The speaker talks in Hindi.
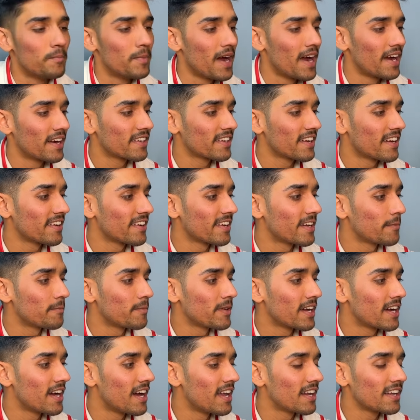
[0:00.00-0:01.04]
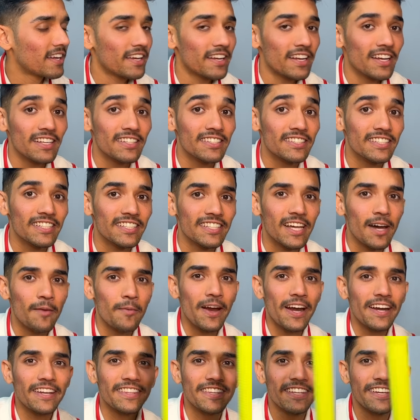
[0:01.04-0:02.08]
बैट का ग्रिप निकाल के ना सीधा
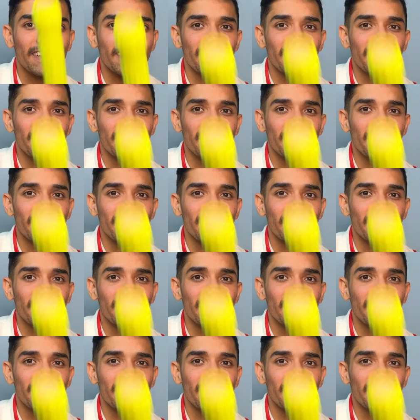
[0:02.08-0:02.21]
बैठते